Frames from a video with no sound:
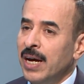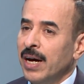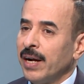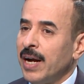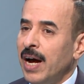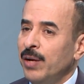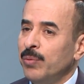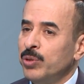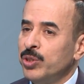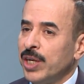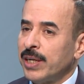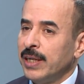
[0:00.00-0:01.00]
راح
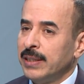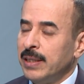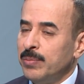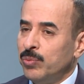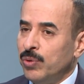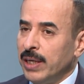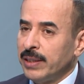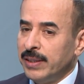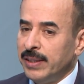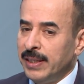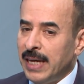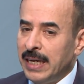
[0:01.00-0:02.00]
مجرد
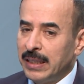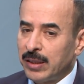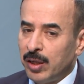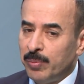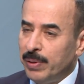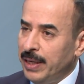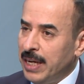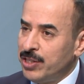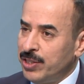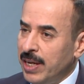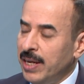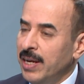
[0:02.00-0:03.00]
المواطن إذا يطلب
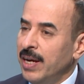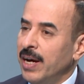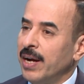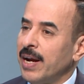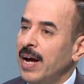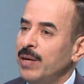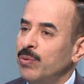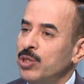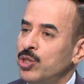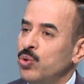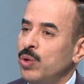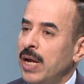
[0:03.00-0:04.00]
النجدة راح
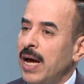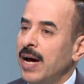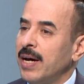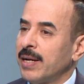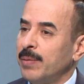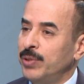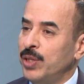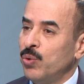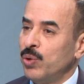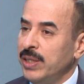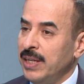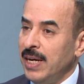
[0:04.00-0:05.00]
يوجهوا له أقرب
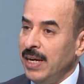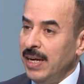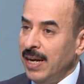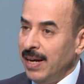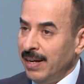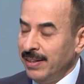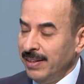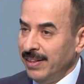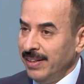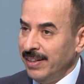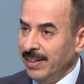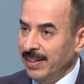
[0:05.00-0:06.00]
دورية إلى
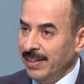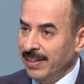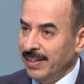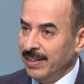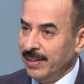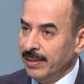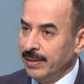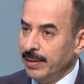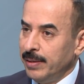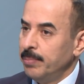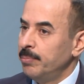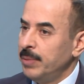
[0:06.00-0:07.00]
آه، من خلال هذا
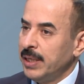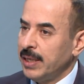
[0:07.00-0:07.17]
الرقم من